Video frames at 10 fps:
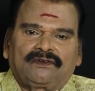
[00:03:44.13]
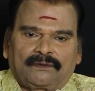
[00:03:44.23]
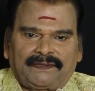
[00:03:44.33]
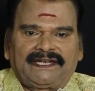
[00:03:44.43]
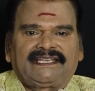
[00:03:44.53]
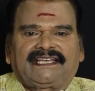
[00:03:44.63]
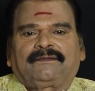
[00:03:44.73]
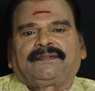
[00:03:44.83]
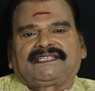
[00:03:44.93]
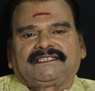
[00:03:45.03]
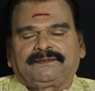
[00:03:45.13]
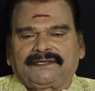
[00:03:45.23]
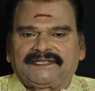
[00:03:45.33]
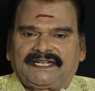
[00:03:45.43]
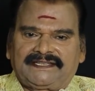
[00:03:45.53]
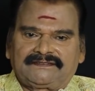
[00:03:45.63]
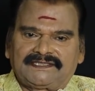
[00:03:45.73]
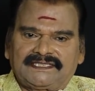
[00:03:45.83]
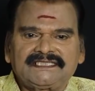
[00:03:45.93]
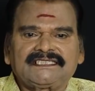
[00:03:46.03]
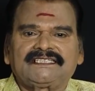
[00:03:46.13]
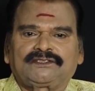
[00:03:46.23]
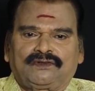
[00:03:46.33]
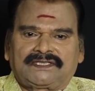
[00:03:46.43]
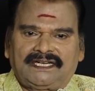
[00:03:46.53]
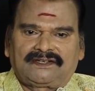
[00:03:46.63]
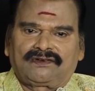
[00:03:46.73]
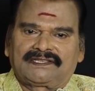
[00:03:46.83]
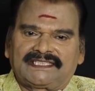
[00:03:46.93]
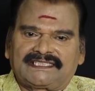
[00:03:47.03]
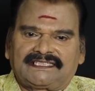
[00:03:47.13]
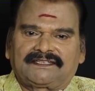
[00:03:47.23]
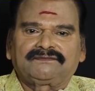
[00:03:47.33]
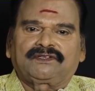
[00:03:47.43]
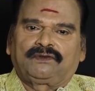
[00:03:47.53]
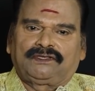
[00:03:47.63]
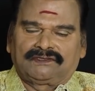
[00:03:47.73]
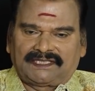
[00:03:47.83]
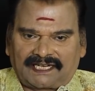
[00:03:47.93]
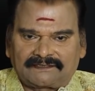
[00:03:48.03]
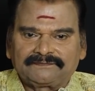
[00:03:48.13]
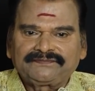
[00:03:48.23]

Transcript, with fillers: ஒரு பெண்ணை காப்பாற்றிய பெருமை கிடைக்கும் என்று தொட்டில் குழந்தை திட்டம் கொண்டு வந்தார்